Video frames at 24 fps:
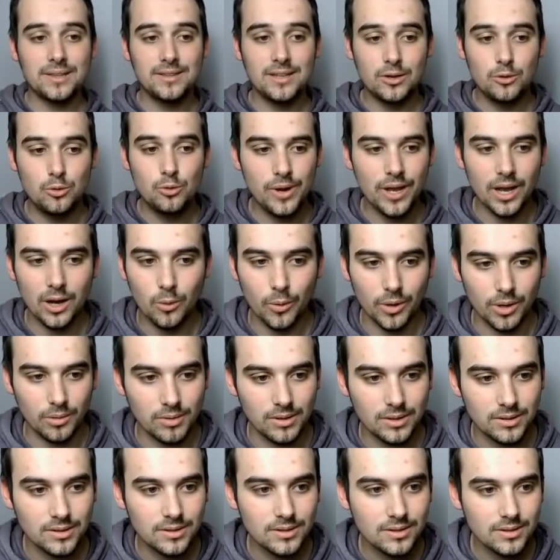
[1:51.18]
des coups est incroyable.
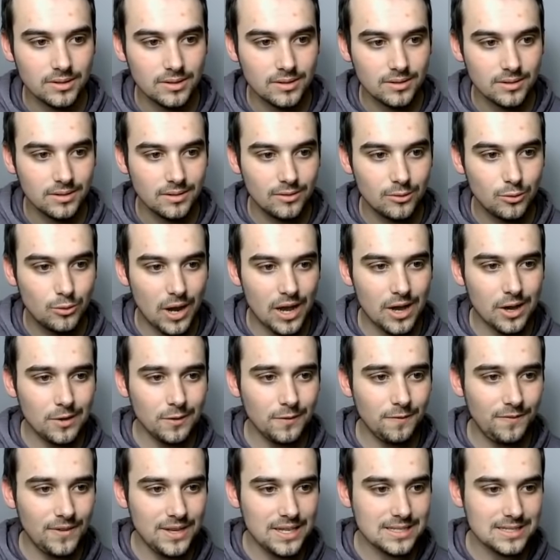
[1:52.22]
Dragon
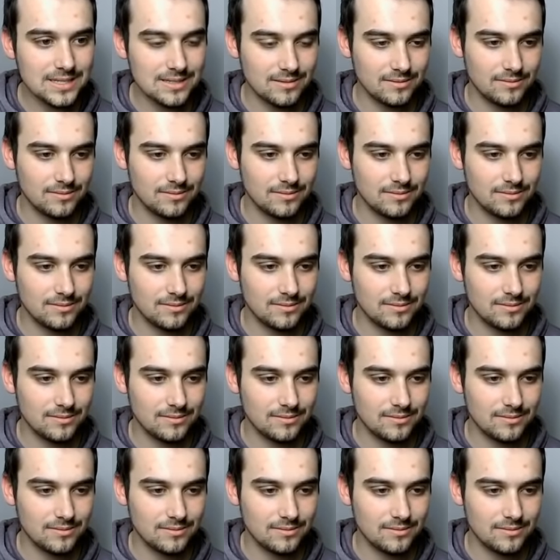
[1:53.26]
Fist